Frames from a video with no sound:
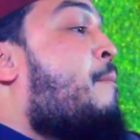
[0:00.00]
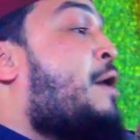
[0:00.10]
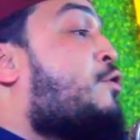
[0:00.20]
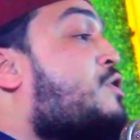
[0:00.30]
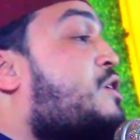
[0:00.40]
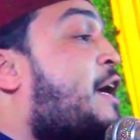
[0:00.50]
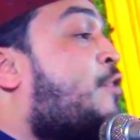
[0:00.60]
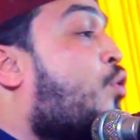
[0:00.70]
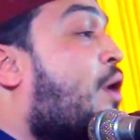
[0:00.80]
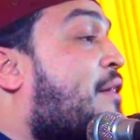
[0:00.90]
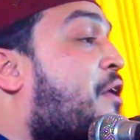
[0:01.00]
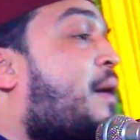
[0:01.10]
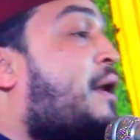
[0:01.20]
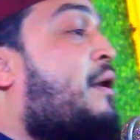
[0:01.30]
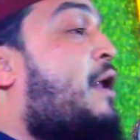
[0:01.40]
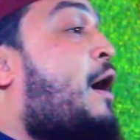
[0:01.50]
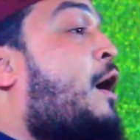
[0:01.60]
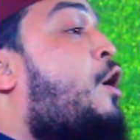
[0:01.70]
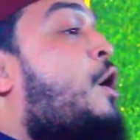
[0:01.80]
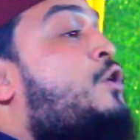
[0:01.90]
মানুষকে দুঃখা দিবেন না
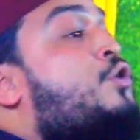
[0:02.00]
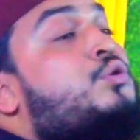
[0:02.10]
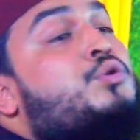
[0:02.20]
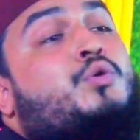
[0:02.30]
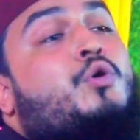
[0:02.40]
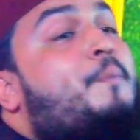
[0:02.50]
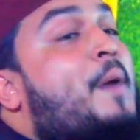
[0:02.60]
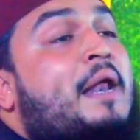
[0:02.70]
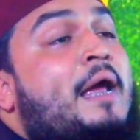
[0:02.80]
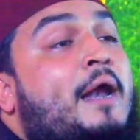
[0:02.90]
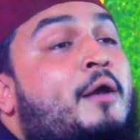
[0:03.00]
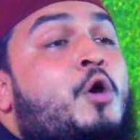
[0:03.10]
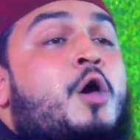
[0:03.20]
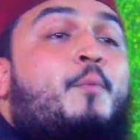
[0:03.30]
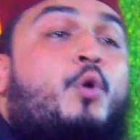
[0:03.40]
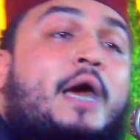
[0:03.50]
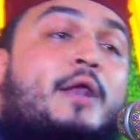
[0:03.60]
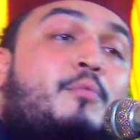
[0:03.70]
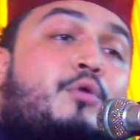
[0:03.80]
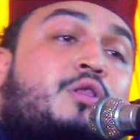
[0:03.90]
যতটুকু পারেন
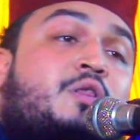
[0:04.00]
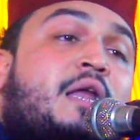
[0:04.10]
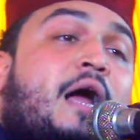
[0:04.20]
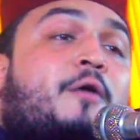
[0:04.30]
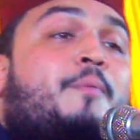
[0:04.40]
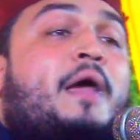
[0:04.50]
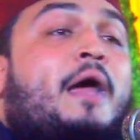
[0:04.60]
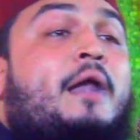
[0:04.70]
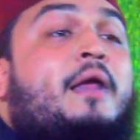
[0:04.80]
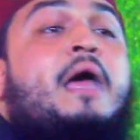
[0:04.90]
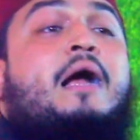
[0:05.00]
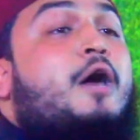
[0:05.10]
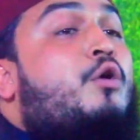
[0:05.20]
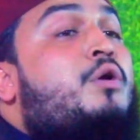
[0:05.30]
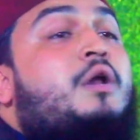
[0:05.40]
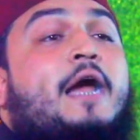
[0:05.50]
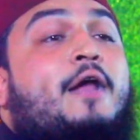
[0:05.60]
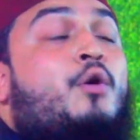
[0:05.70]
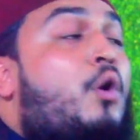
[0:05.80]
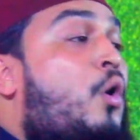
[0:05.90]
বুকের মধ্যে রাখবেন কারণ
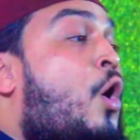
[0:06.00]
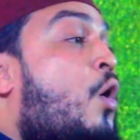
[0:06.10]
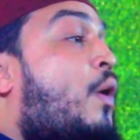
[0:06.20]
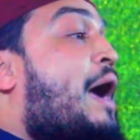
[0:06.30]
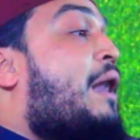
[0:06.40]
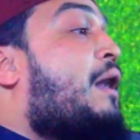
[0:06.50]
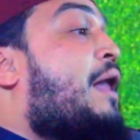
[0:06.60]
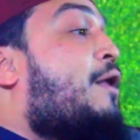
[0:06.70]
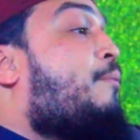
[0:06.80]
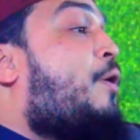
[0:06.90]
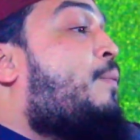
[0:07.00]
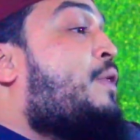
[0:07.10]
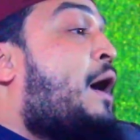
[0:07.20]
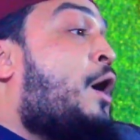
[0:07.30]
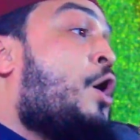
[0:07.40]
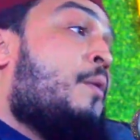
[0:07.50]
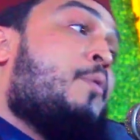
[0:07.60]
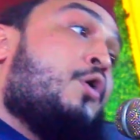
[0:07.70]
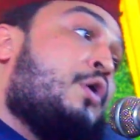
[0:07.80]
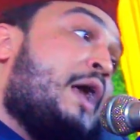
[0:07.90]
কেন ওই আল্লাহর বন্দা
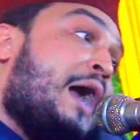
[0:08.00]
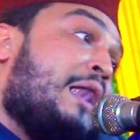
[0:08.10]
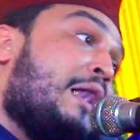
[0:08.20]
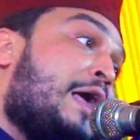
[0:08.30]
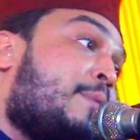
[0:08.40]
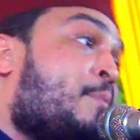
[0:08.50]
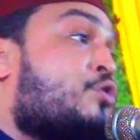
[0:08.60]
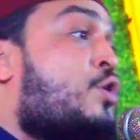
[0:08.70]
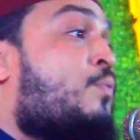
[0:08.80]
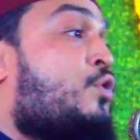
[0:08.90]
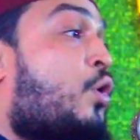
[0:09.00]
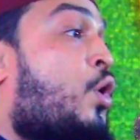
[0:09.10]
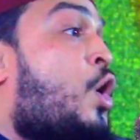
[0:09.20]
বড়ই আল্লাহর পছন্দ